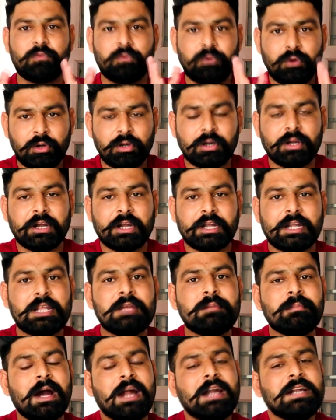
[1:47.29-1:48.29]
वो
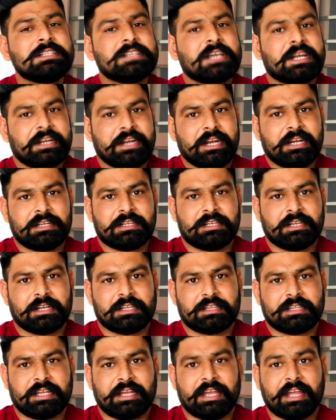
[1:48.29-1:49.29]
डिमांड जनरेट
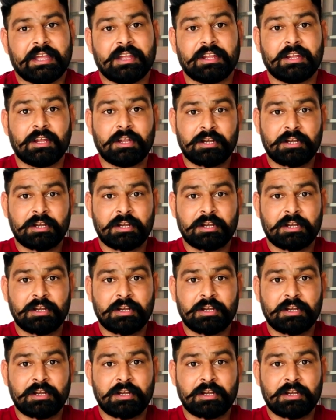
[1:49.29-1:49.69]
करते हैं